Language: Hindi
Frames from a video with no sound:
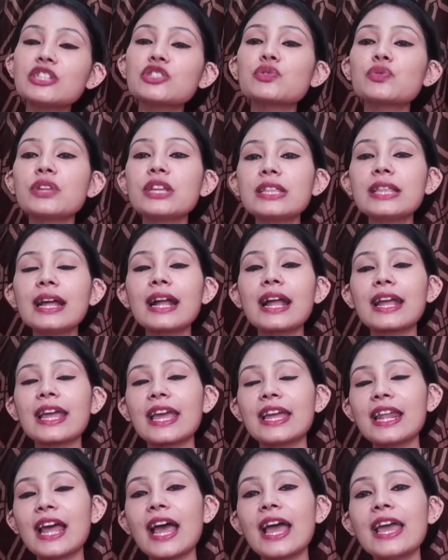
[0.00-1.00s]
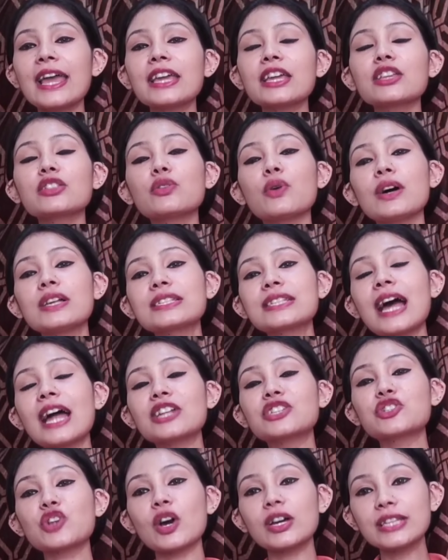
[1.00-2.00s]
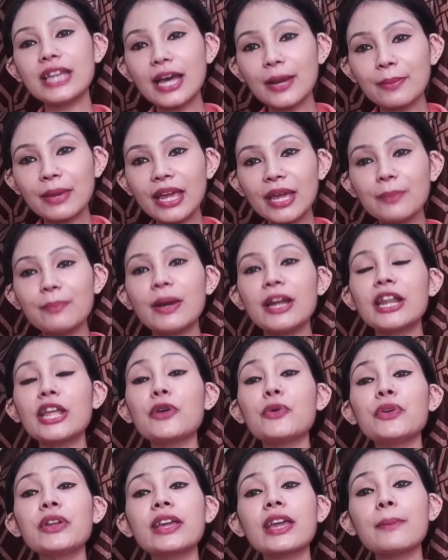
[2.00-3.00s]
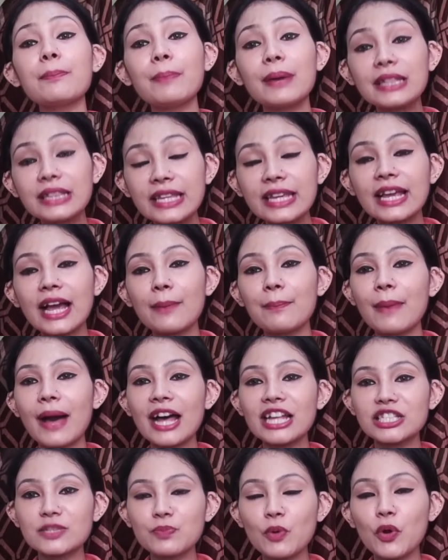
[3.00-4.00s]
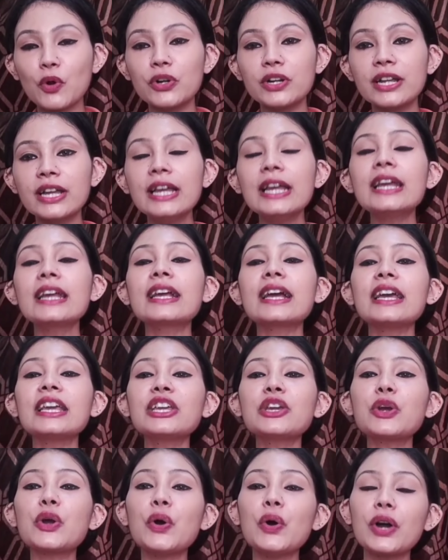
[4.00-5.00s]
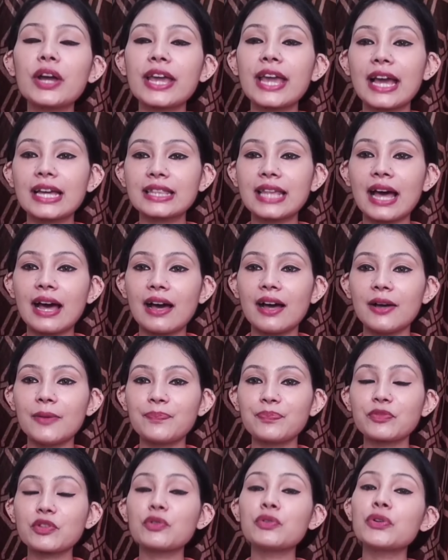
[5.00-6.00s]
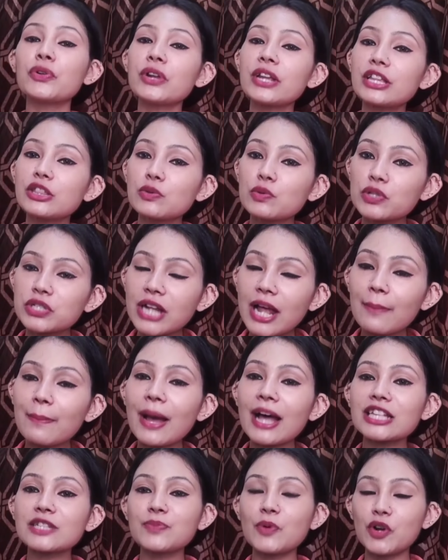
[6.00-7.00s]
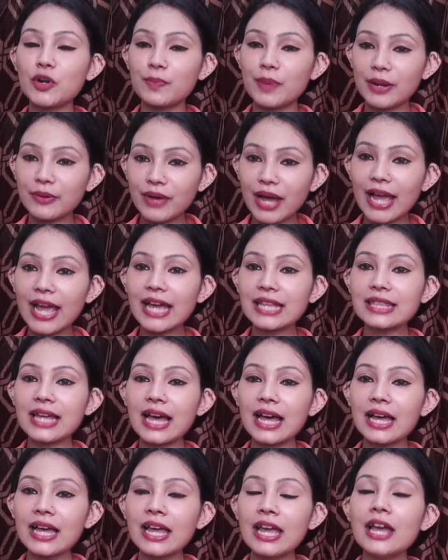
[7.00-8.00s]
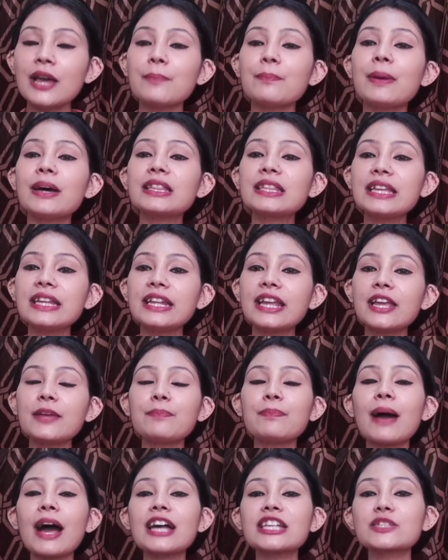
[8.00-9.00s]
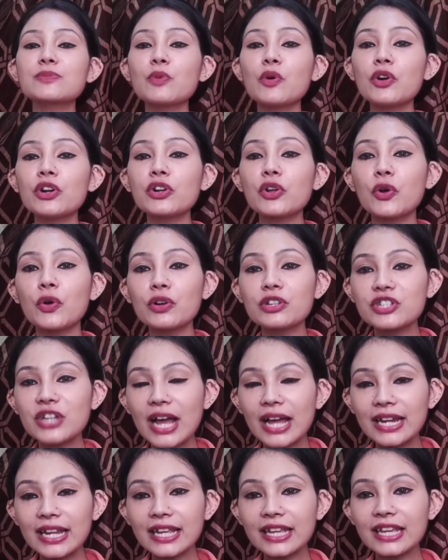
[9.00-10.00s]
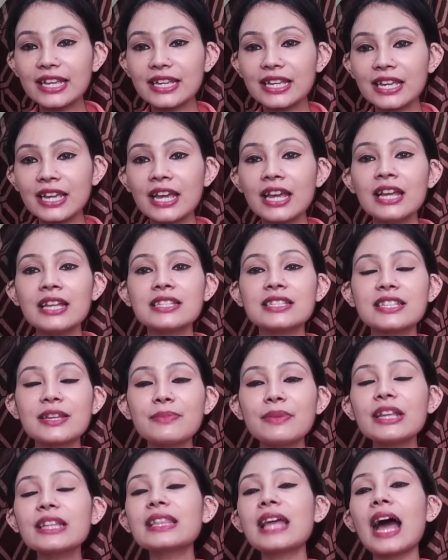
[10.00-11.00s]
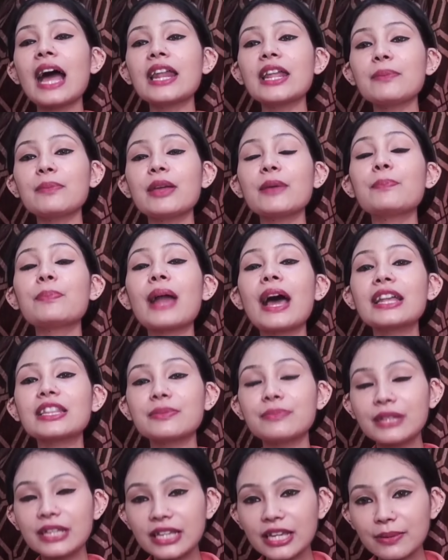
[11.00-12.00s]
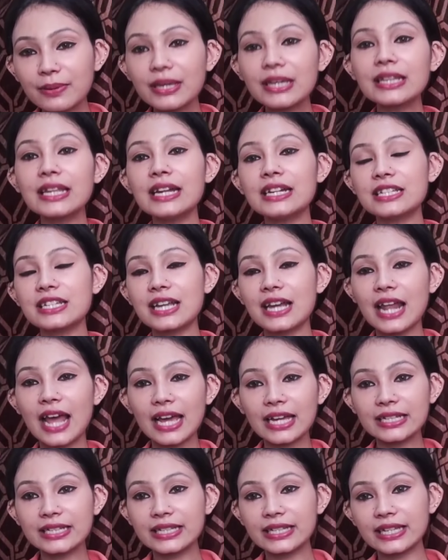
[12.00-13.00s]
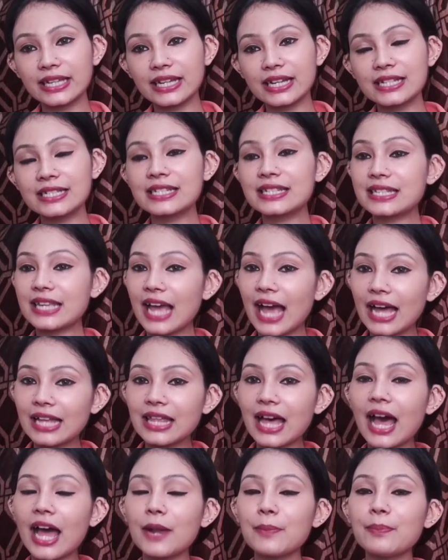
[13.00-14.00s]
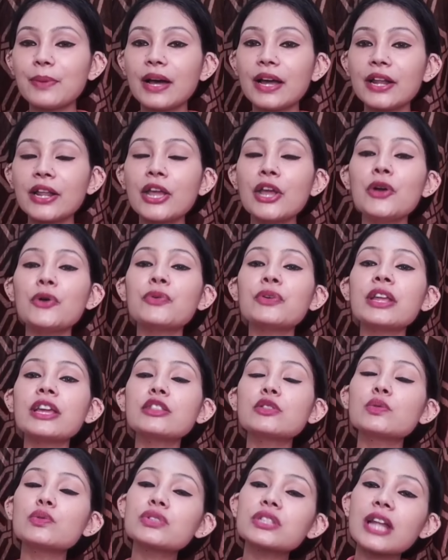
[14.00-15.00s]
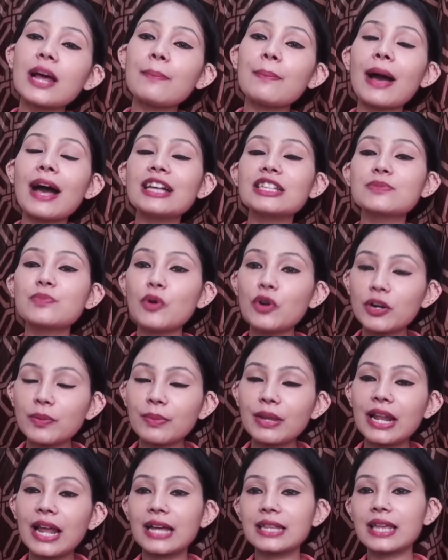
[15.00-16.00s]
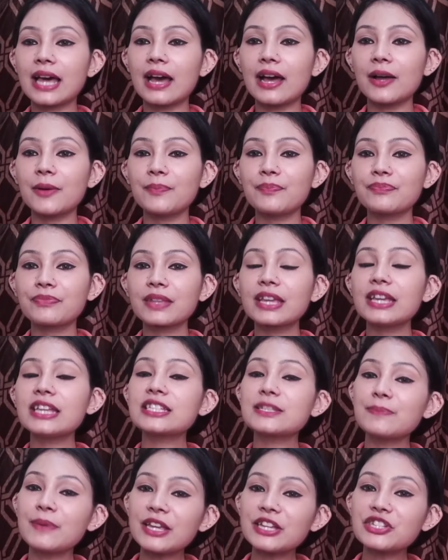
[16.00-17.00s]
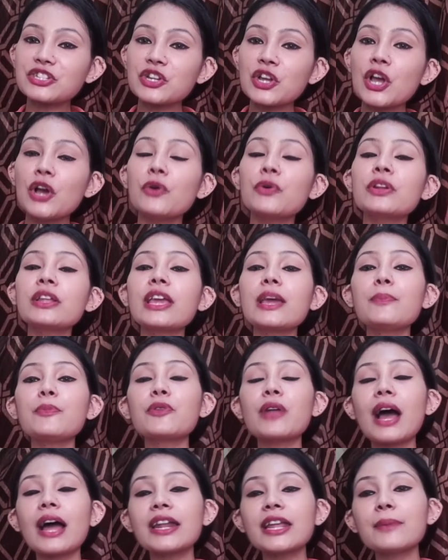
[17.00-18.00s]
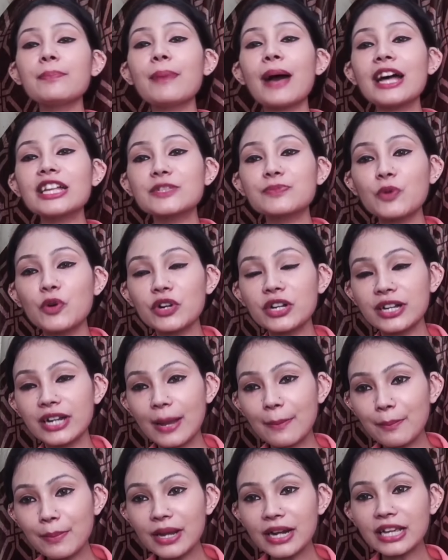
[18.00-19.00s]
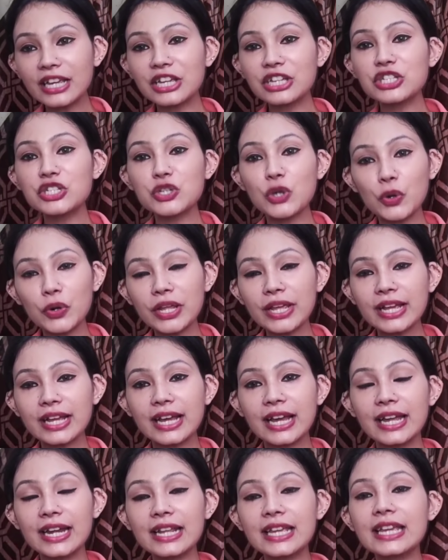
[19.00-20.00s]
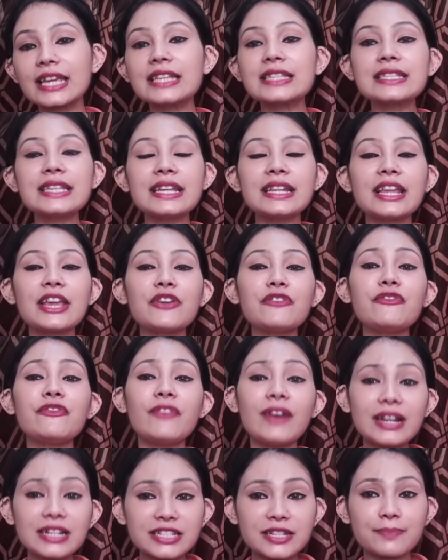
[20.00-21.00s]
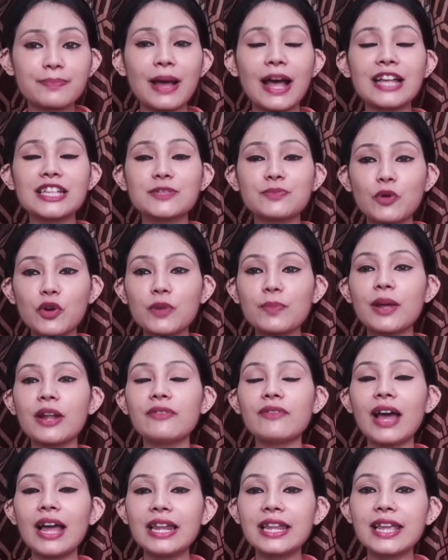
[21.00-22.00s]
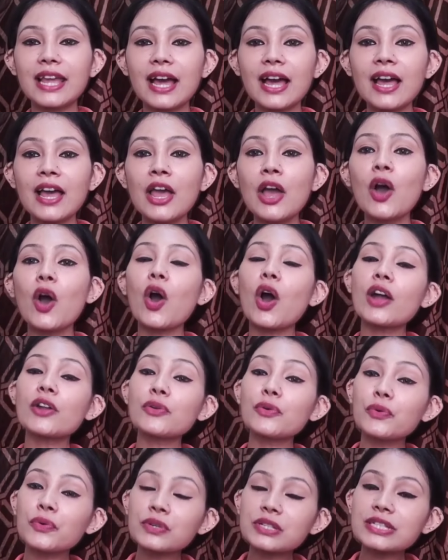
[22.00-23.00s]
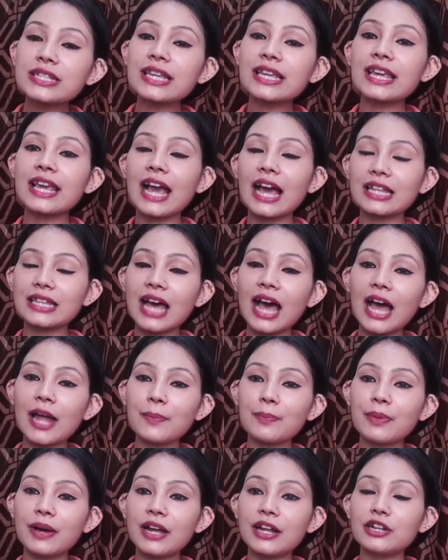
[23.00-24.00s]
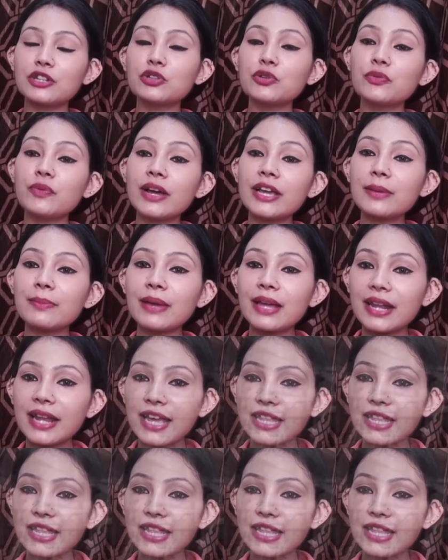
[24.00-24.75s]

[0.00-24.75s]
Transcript: में सुनीता का कहना है कि 2014 में बने उनके पति का पासपोर्ट कहीं खो गया था उन्होंने दूसरा पासपोर्ट बनवाया था पति ने पासपोर्ट खो जाने की सिमरी थाने में प्राथमिकी भी दर्ज कराई थी जिसके आधार पर उन्हें दूसरा पासपोर्ट मिला था इस बीच उनके पुराने पासपोर्ट नंबर की चोरी कर किसी ने फर्जी पासपोर्ट बनवा लिया और उसी के आधार पर दुबई में